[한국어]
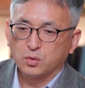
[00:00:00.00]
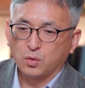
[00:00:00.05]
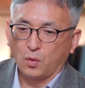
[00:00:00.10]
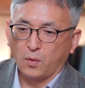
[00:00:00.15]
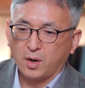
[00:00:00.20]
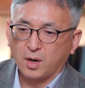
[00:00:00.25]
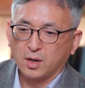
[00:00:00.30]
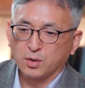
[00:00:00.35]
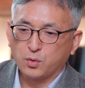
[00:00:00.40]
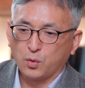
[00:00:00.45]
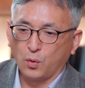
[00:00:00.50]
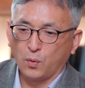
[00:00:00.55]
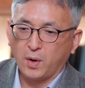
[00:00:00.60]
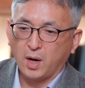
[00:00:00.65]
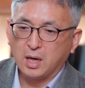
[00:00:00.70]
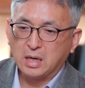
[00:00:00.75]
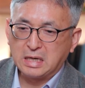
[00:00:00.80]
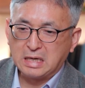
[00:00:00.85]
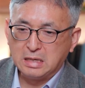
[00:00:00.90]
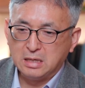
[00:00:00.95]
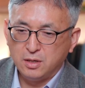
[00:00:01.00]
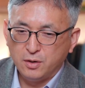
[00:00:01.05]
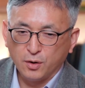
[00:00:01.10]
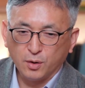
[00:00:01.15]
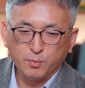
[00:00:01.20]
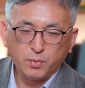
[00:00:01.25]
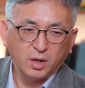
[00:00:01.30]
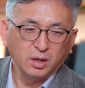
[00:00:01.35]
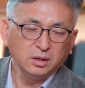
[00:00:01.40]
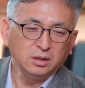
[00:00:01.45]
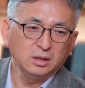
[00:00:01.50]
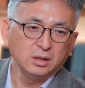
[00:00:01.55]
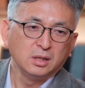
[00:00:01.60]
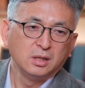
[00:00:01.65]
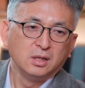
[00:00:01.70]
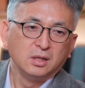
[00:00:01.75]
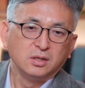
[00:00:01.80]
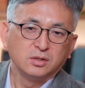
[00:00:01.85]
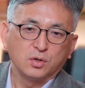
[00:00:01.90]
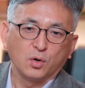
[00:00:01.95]
교회가 교회이려면
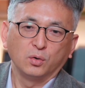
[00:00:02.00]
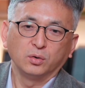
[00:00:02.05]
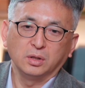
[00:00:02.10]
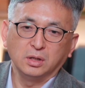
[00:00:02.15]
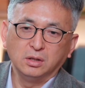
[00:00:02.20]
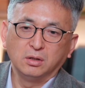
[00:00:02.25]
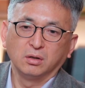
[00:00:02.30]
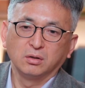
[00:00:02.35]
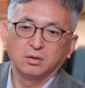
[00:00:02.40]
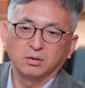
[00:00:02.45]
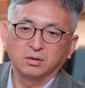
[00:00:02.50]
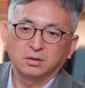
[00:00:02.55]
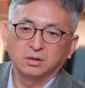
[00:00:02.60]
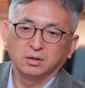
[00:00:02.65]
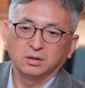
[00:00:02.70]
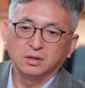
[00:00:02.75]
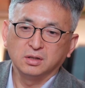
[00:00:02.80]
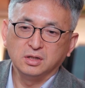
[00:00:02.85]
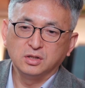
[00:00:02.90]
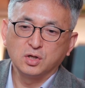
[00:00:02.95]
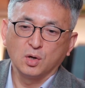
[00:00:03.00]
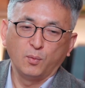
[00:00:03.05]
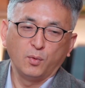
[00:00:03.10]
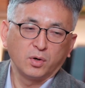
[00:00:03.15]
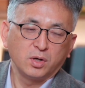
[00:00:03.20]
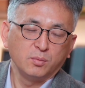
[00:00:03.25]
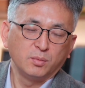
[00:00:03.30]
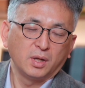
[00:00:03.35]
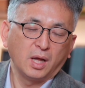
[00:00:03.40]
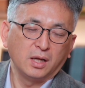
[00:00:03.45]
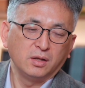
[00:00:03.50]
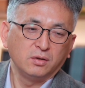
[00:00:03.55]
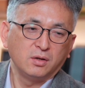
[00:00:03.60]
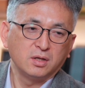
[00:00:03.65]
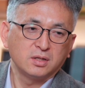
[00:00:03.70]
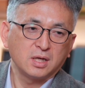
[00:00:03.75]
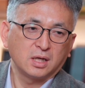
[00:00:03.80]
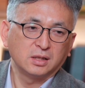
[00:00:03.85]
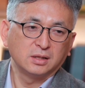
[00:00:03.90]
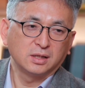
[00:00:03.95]
적어도 이런 것들은 잊어버리면 안
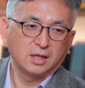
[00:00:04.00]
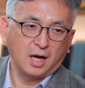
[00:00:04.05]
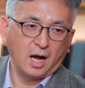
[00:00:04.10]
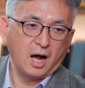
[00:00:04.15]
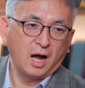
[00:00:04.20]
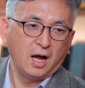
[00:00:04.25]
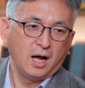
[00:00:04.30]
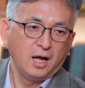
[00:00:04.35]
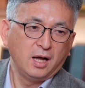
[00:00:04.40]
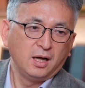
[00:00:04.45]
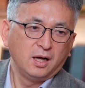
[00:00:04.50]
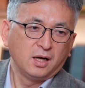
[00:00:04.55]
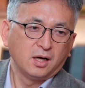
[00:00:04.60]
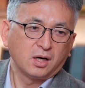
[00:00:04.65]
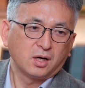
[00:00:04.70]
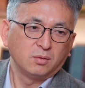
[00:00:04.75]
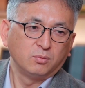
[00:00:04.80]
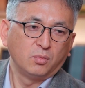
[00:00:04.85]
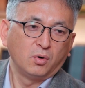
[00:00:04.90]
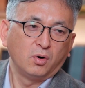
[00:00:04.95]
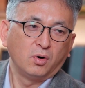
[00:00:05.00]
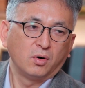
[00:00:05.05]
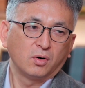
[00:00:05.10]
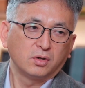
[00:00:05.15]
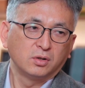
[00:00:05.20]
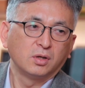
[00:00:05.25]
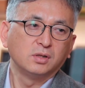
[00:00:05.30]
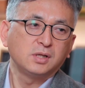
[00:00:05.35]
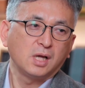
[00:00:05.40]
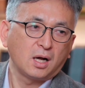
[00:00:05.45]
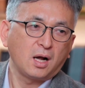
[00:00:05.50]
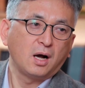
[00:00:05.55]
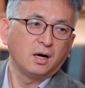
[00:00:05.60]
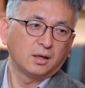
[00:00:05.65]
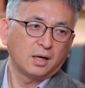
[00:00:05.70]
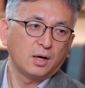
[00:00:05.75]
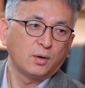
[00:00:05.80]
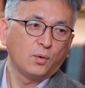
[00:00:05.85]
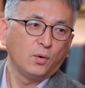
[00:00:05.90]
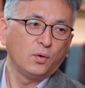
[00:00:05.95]
되지 않을까. 음. 뭐 그런
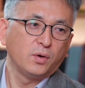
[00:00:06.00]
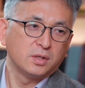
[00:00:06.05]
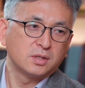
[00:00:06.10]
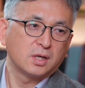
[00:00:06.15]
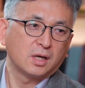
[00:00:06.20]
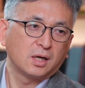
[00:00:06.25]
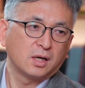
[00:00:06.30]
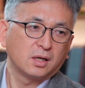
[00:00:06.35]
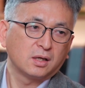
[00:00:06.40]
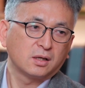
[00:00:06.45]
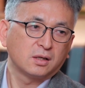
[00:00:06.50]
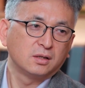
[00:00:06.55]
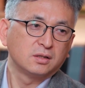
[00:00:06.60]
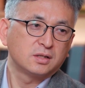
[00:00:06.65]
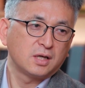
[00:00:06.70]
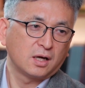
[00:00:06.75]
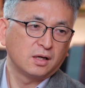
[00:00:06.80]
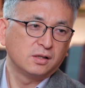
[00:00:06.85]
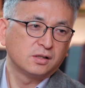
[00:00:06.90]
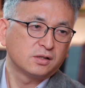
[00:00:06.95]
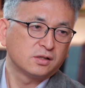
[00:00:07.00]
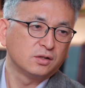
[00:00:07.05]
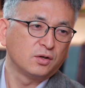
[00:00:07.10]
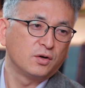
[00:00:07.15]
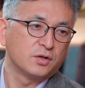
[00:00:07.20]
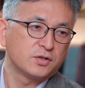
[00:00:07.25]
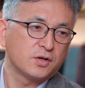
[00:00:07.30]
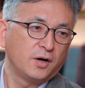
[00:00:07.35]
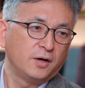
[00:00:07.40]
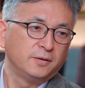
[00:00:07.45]
생각을 하고 이제 그 책을 쓴 거죠.